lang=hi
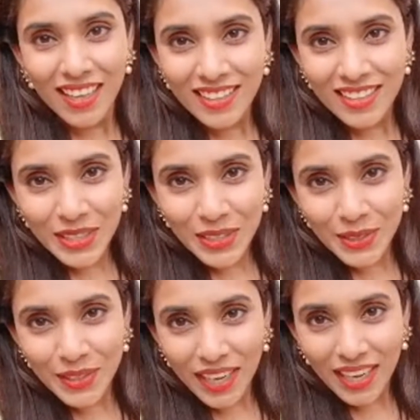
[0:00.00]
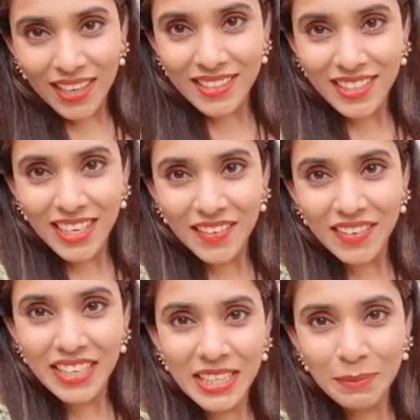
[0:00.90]
लिल्लू आज हवन
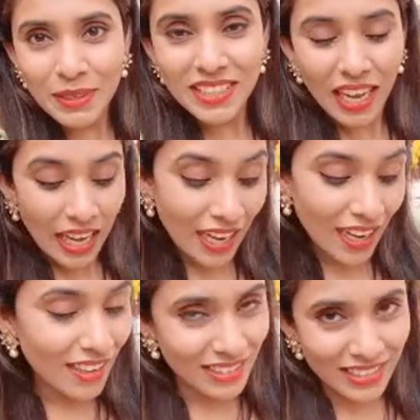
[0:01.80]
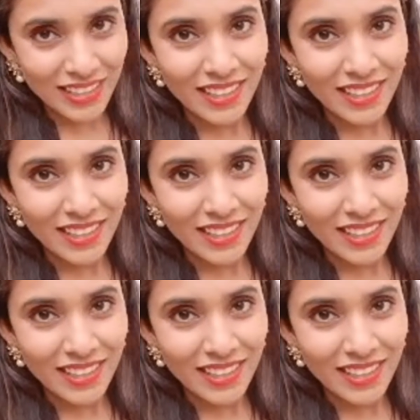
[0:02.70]
कितने बजे हाँ जी